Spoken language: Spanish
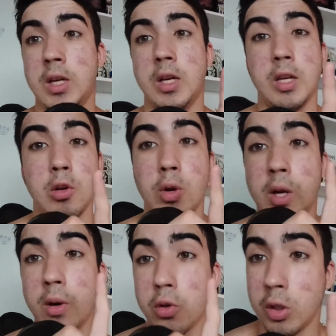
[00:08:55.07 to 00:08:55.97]
Eh, lo he
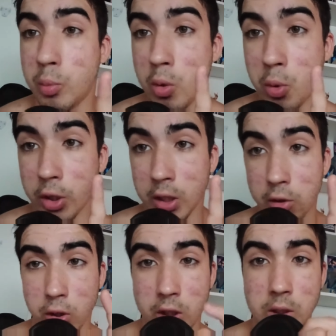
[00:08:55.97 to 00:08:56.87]
grabado con el móvil porque
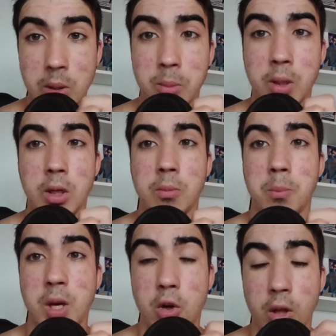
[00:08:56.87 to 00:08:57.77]
creo que así se va a ver
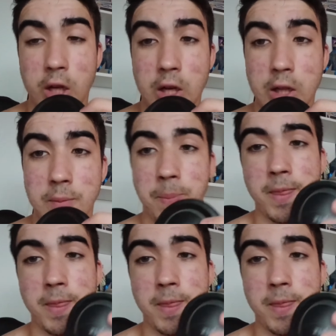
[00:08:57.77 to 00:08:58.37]
mejor de calidad.